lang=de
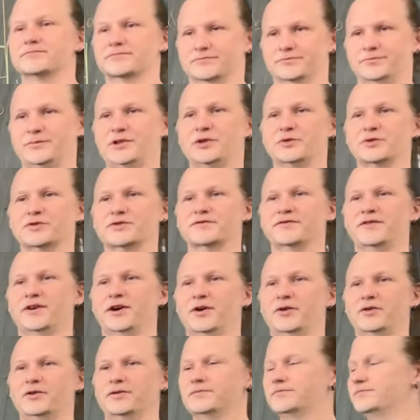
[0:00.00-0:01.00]
minus
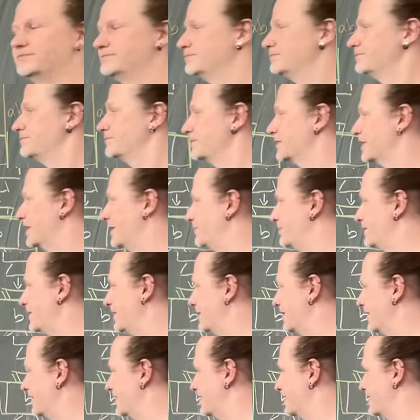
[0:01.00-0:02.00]
v gibt die
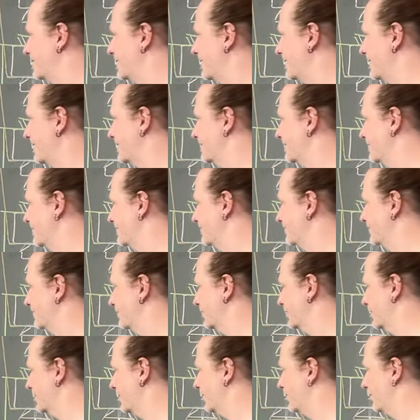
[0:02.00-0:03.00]
Identität.
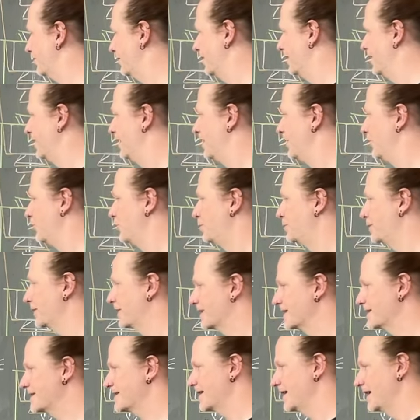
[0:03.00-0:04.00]
Genau.
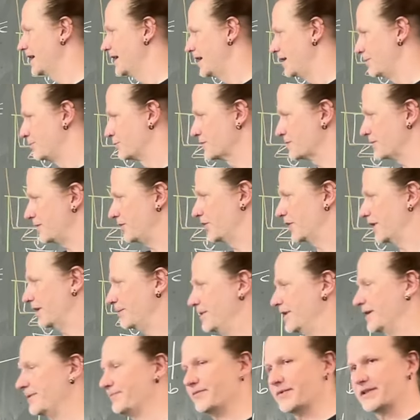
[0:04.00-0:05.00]
Übrigens muss man auch
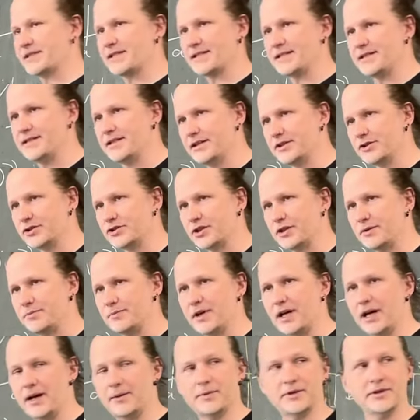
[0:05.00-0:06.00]
immer, was ich jetzt nicht hingeschrieben
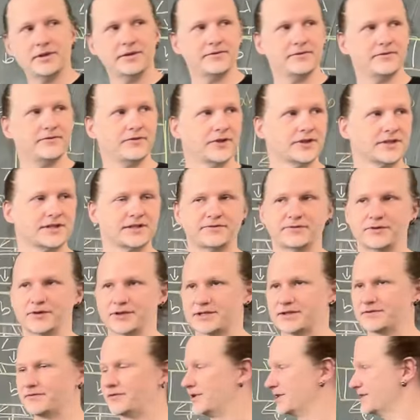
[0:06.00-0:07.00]
habe, Vorsicht,
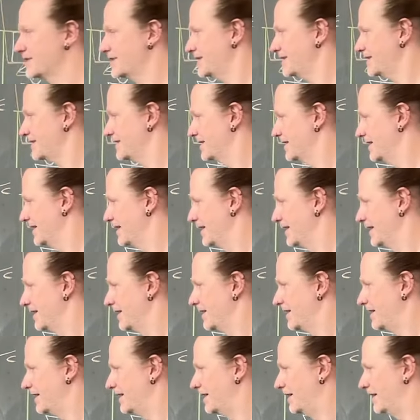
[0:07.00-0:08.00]
Vorsicht, Vorsicht,
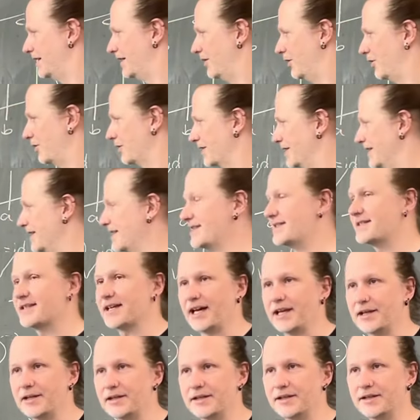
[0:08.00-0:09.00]
äh, auch links
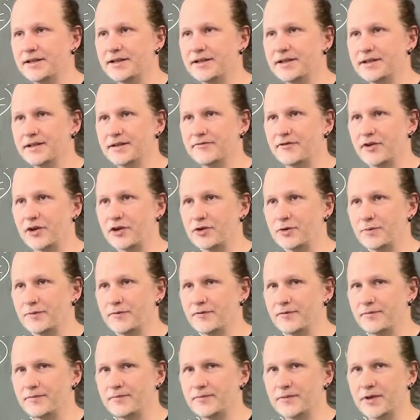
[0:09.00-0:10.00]
ran
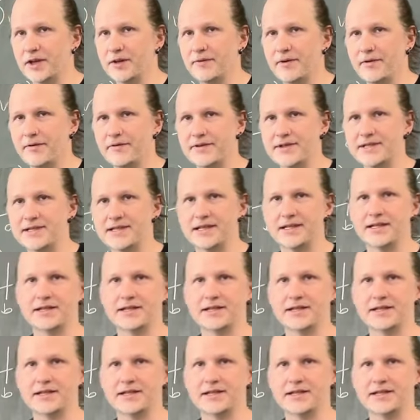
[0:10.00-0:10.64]
verknüpfen. Ne, weil wir wissen ja